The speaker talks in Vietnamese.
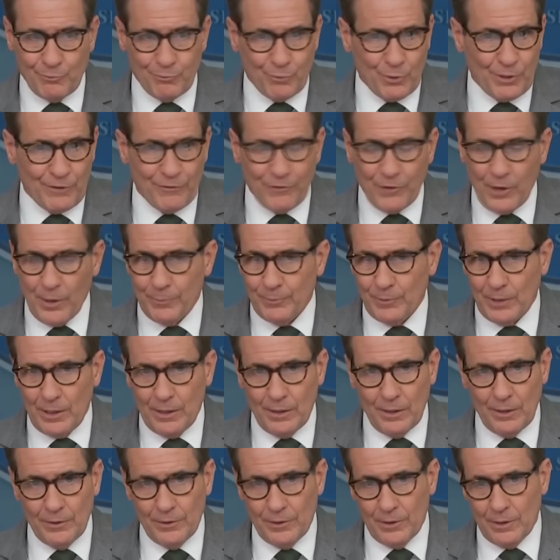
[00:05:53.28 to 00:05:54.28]
là
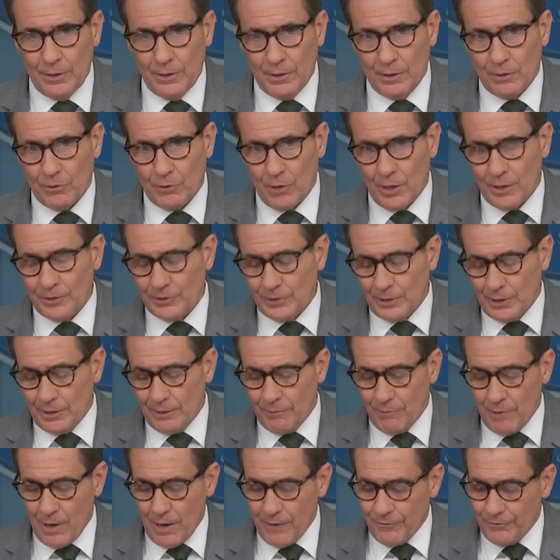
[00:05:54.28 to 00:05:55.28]
với hai quốc
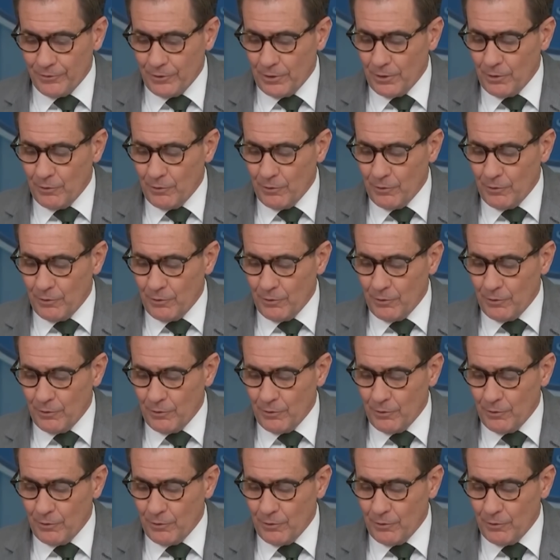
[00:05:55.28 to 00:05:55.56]
với hai quốc